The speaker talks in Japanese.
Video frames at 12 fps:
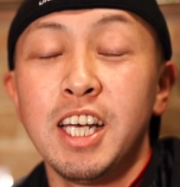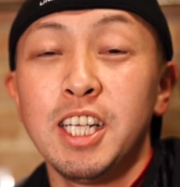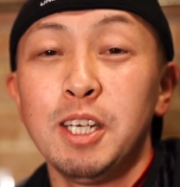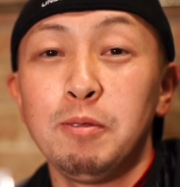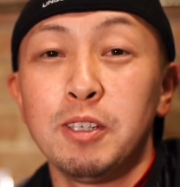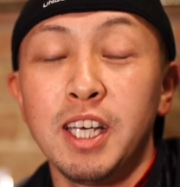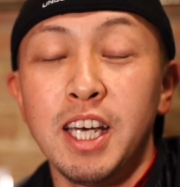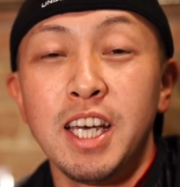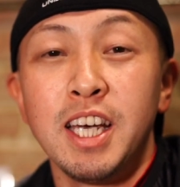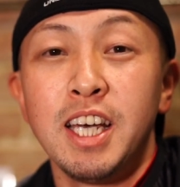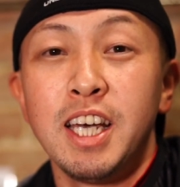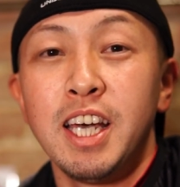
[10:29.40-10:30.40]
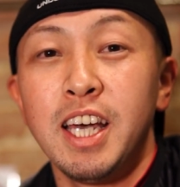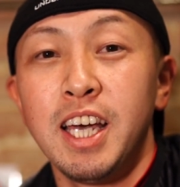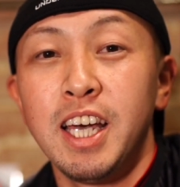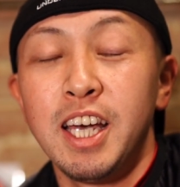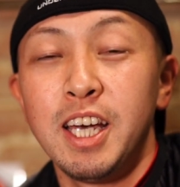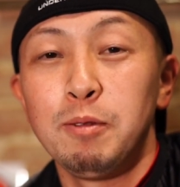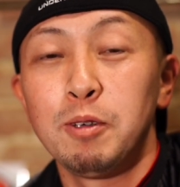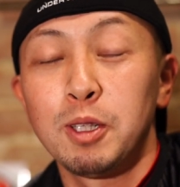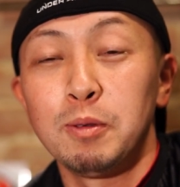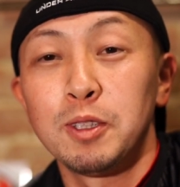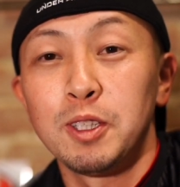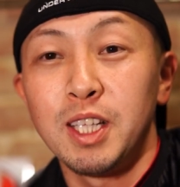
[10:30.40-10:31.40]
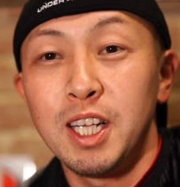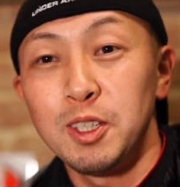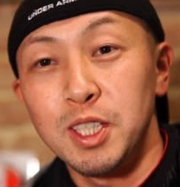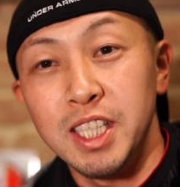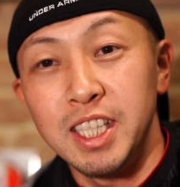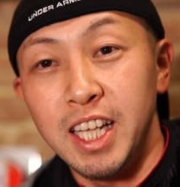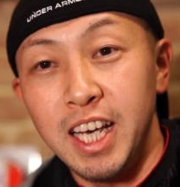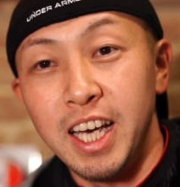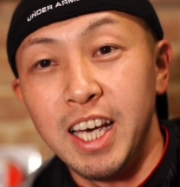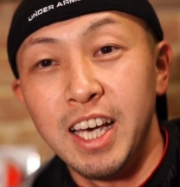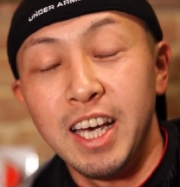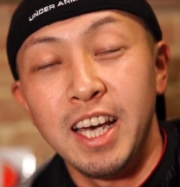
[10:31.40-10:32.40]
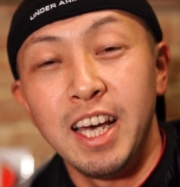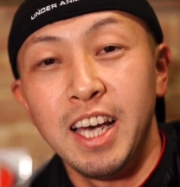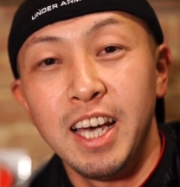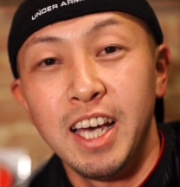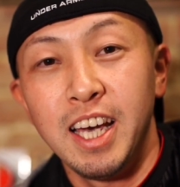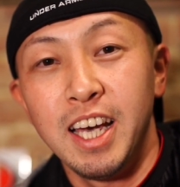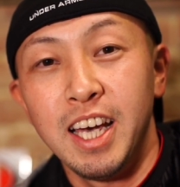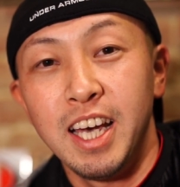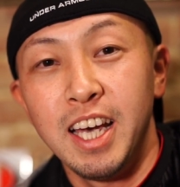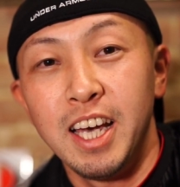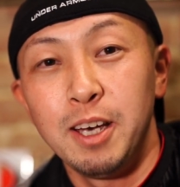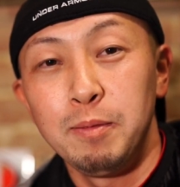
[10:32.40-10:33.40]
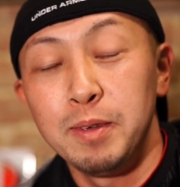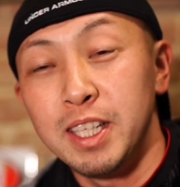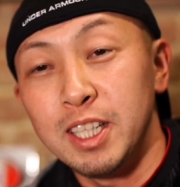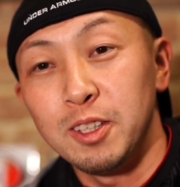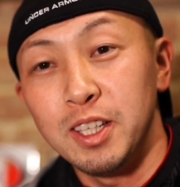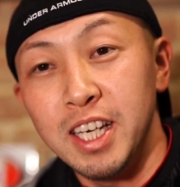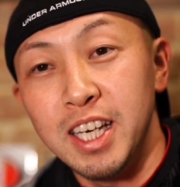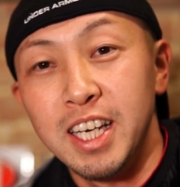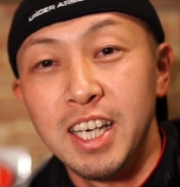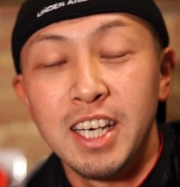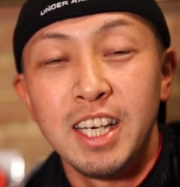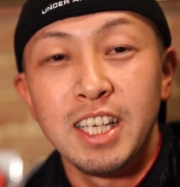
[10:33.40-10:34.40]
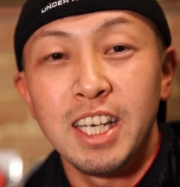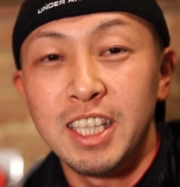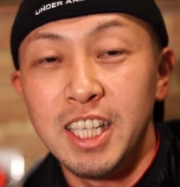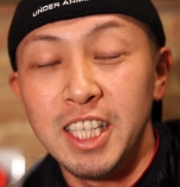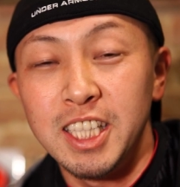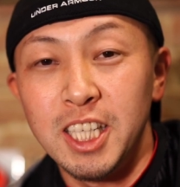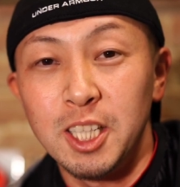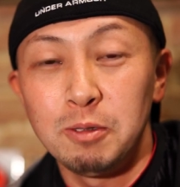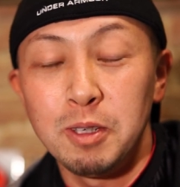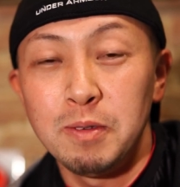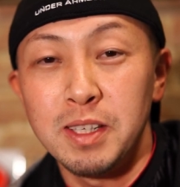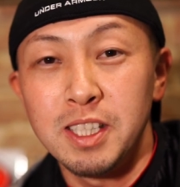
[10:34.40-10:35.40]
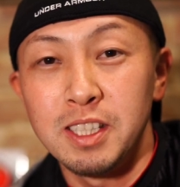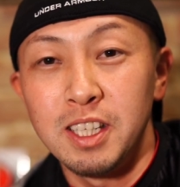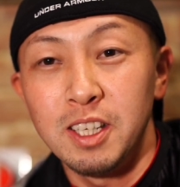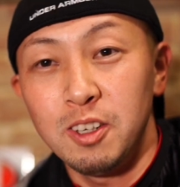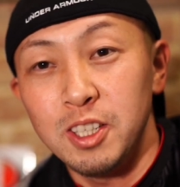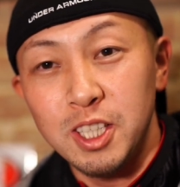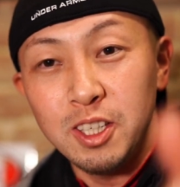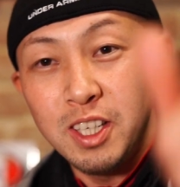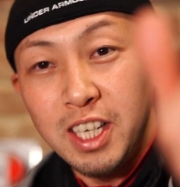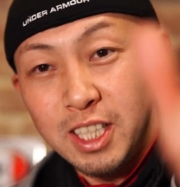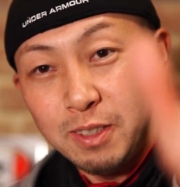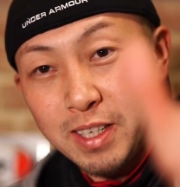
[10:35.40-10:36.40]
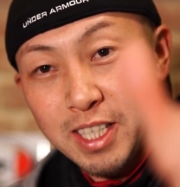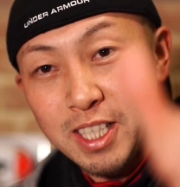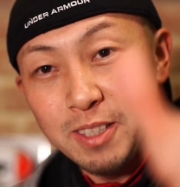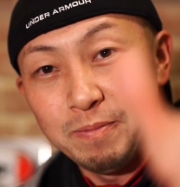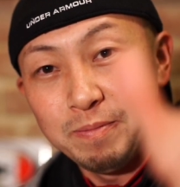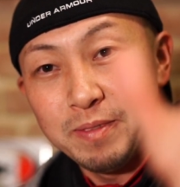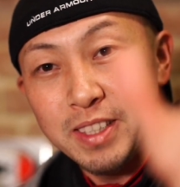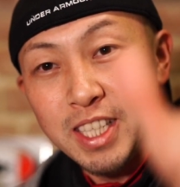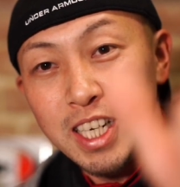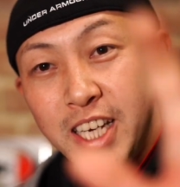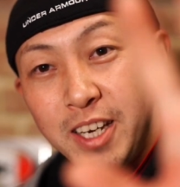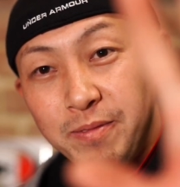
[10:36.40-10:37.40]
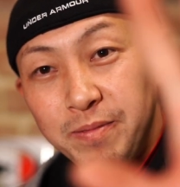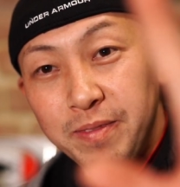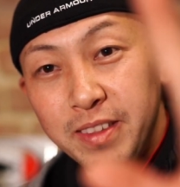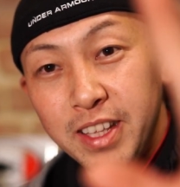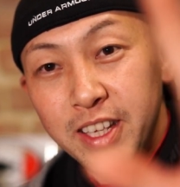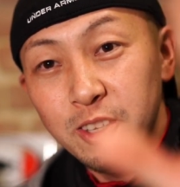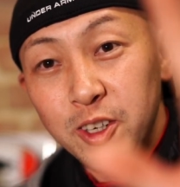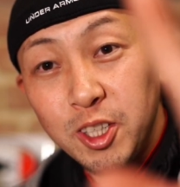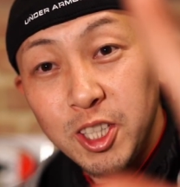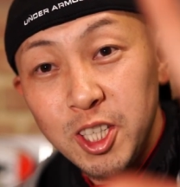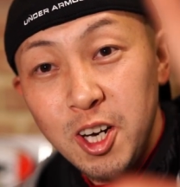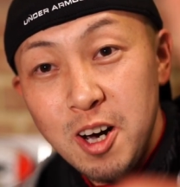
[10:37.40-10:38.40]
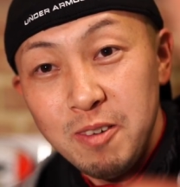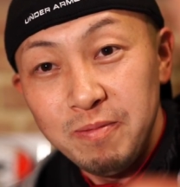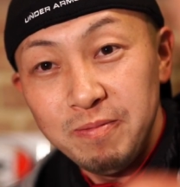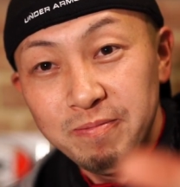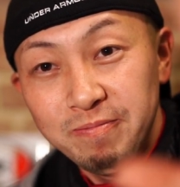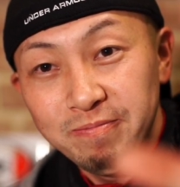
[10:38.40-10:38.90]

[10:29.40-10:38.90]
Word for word: 来年もね、えー、もっともっと楽しんで、えー、みんなとね、やっていきたいと思いますんでよろしくお願いしますじゃあね良いお年を